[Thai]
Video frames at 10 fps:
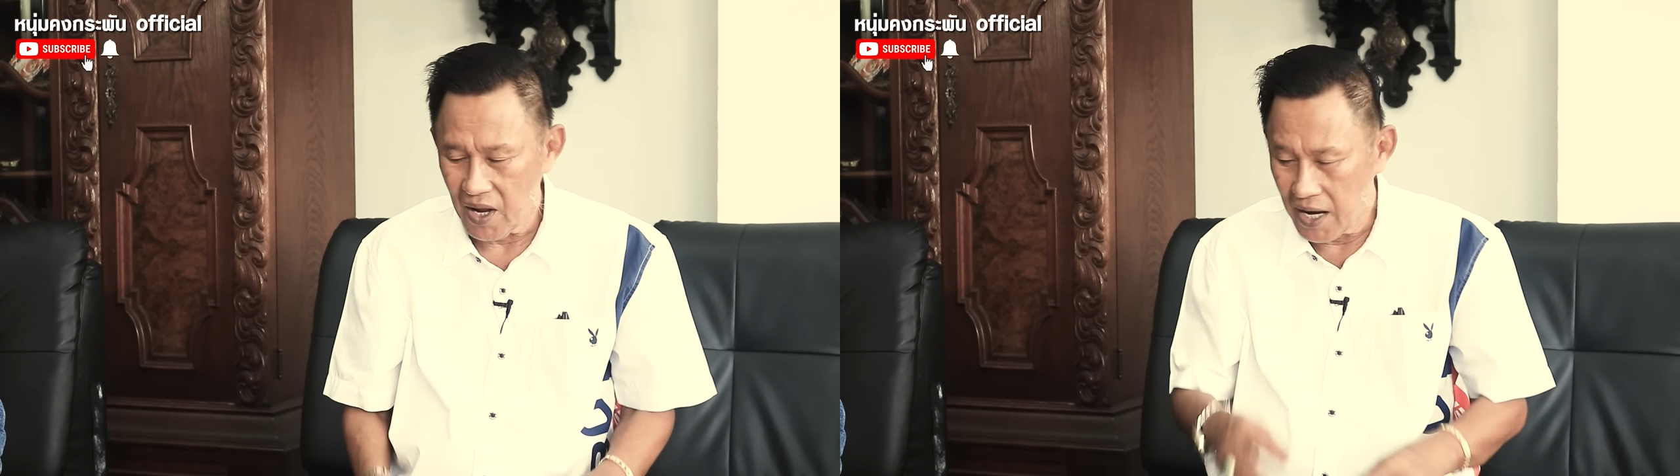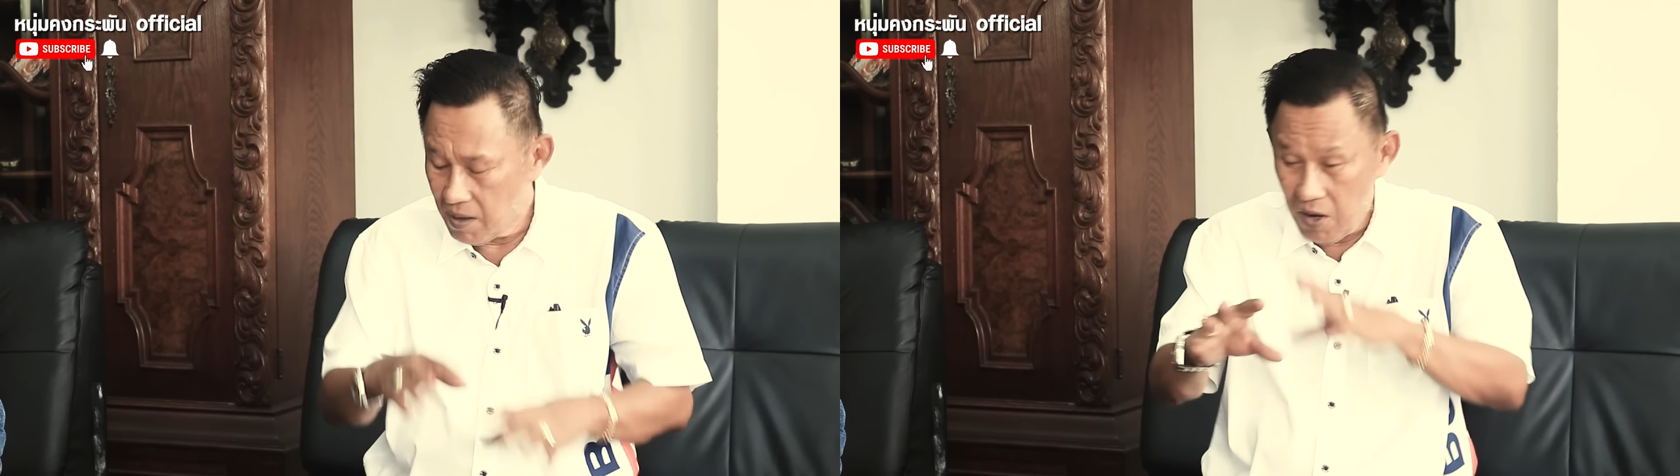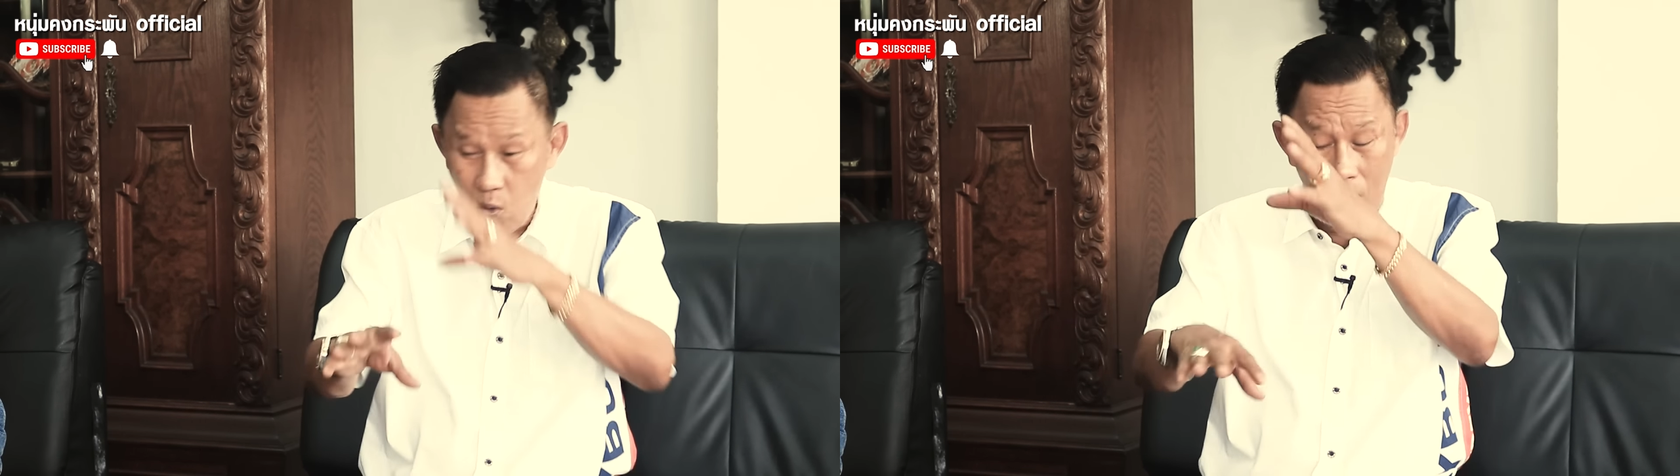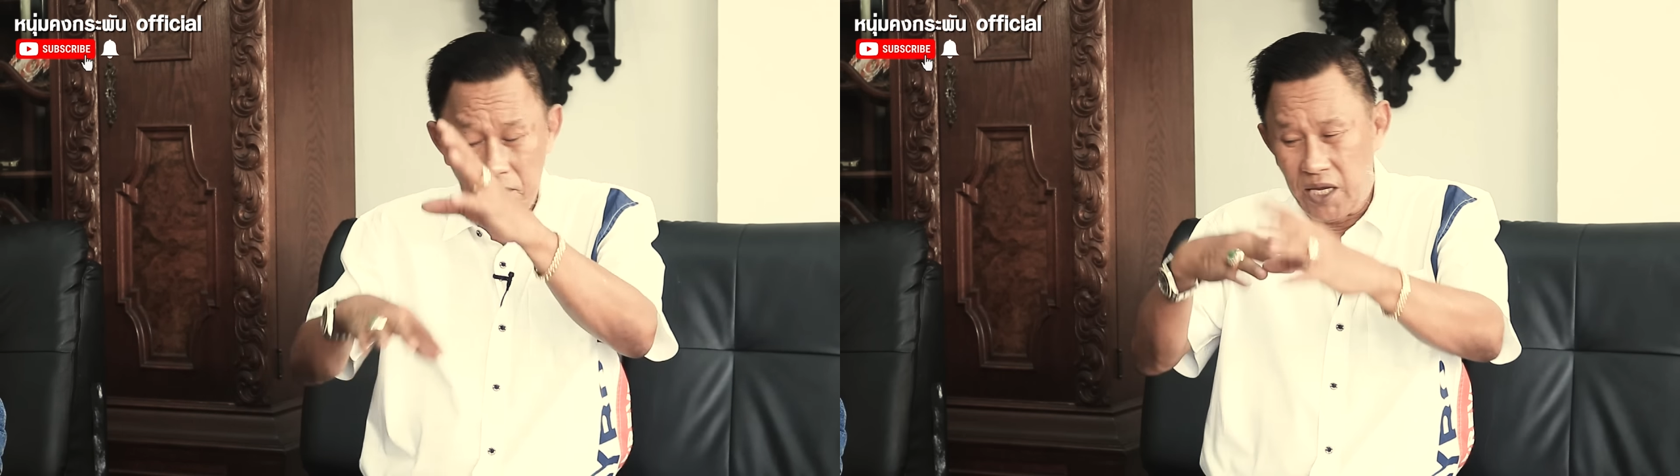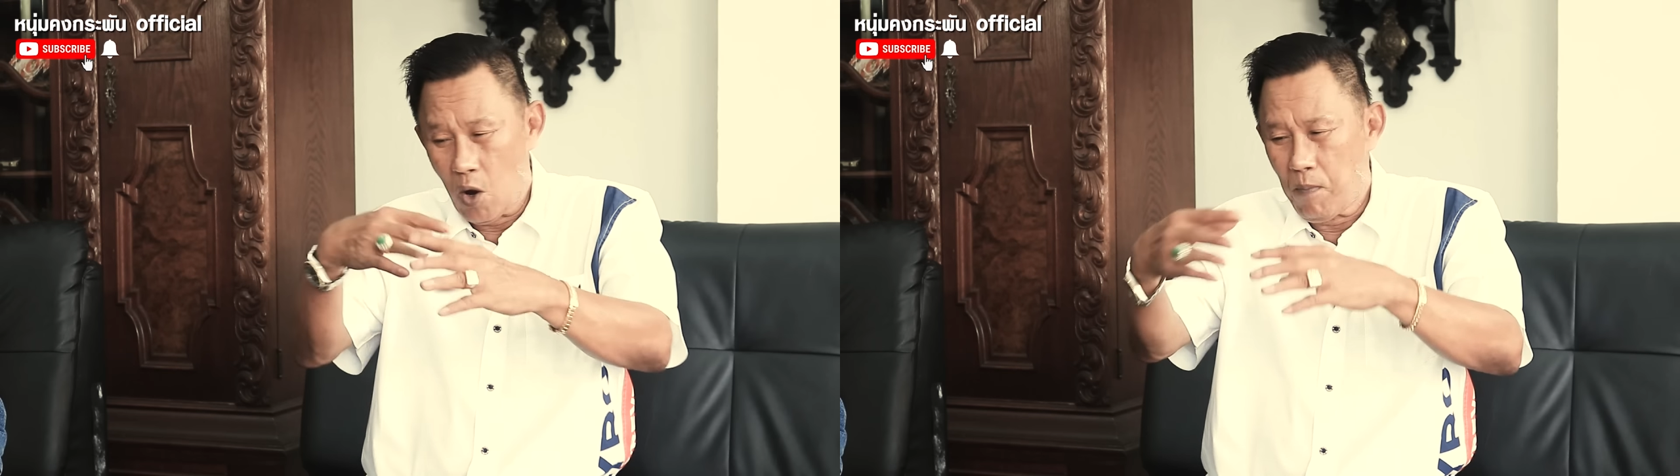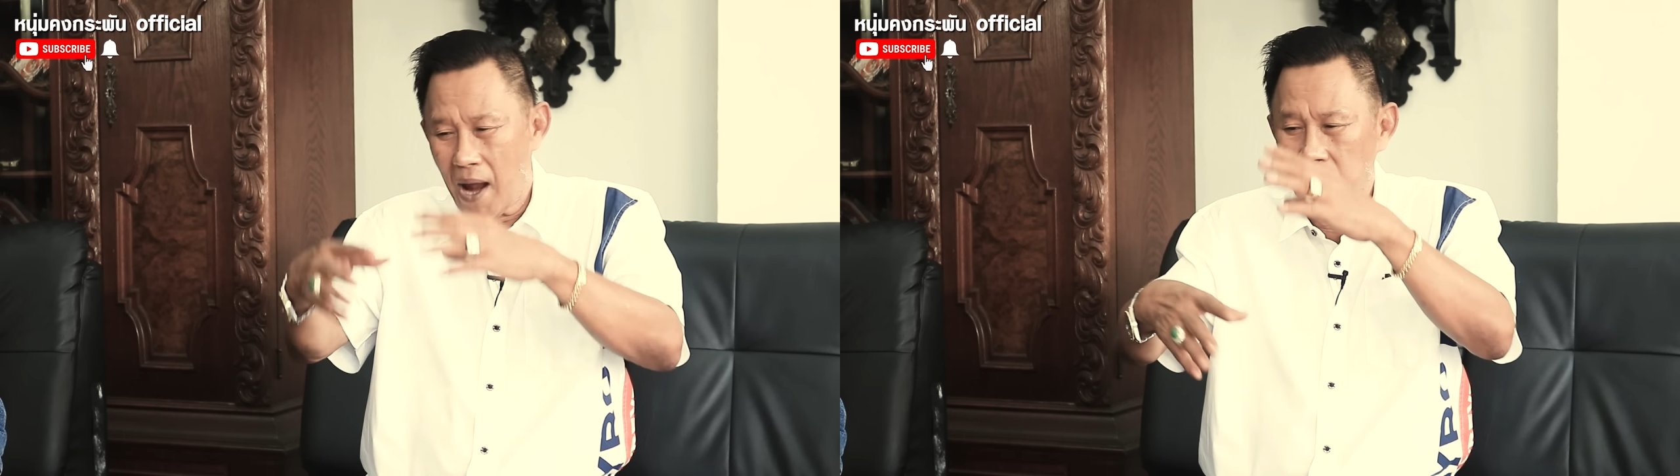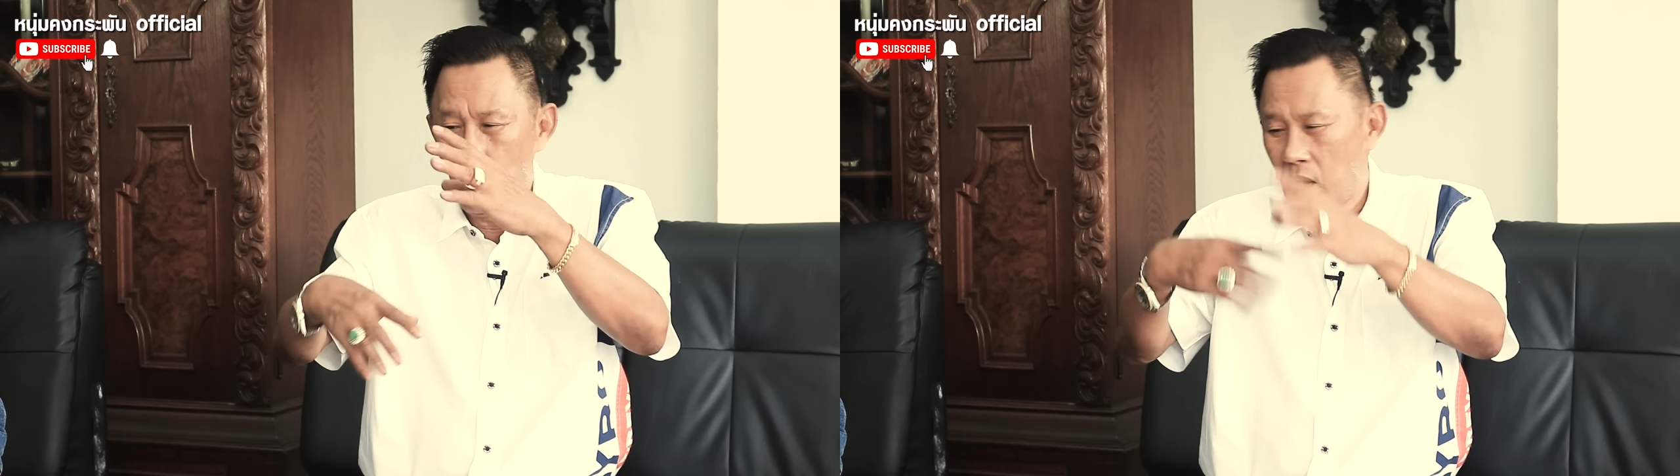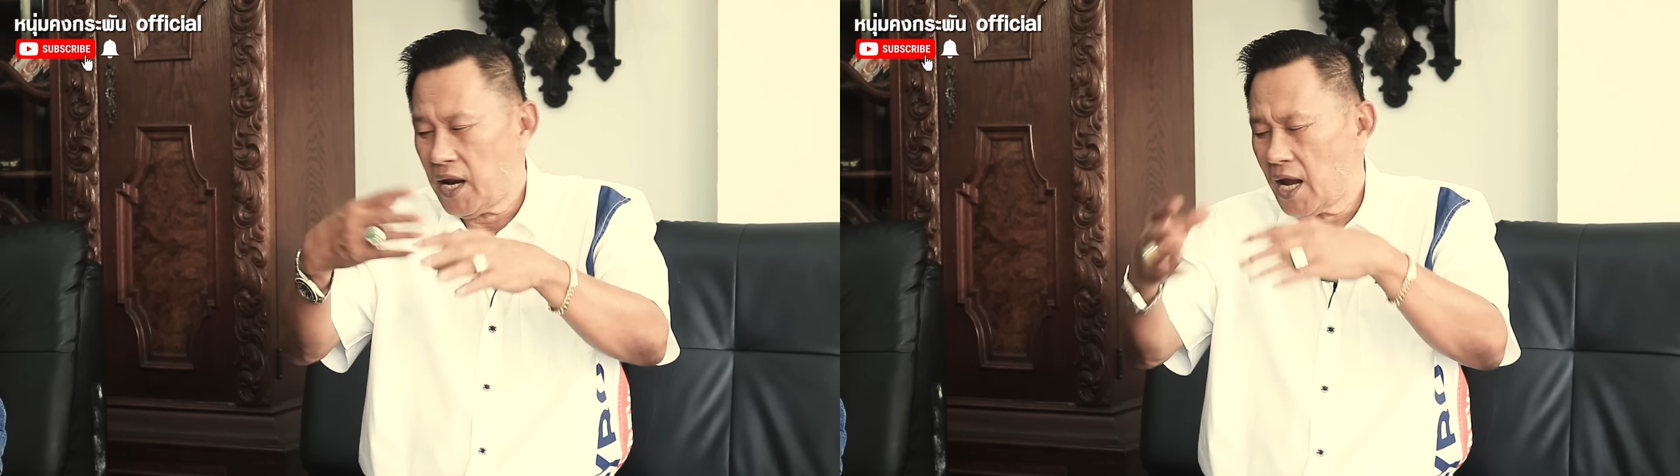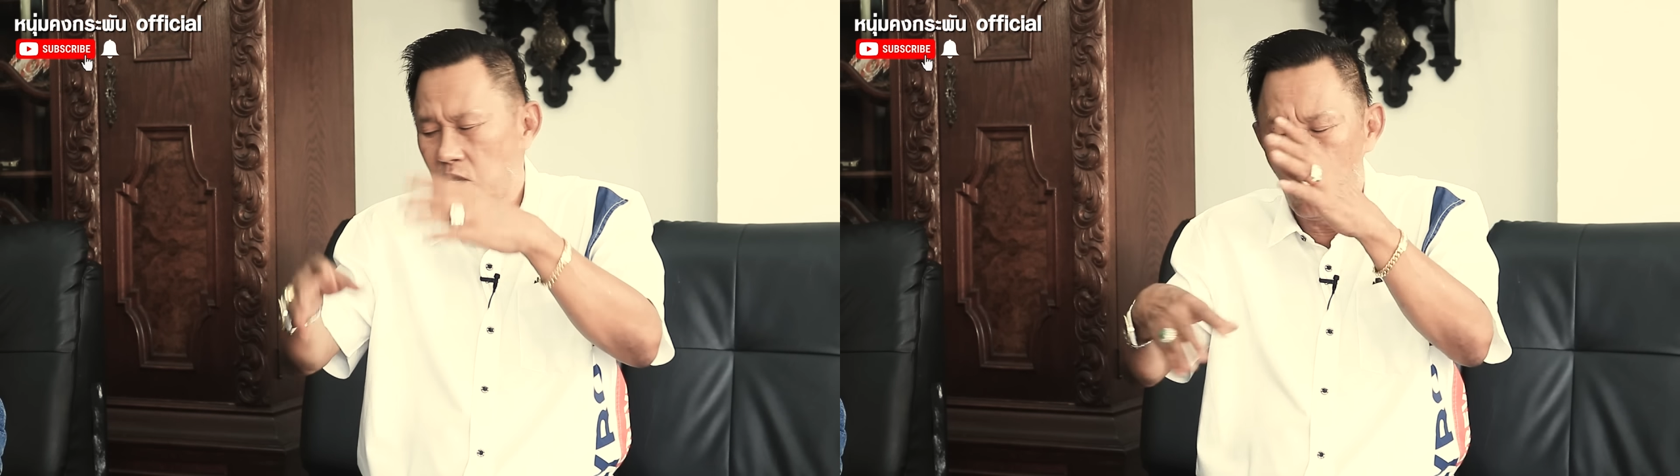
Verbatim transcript: อันนี้มีความเกี่ยวพันนัวเนีย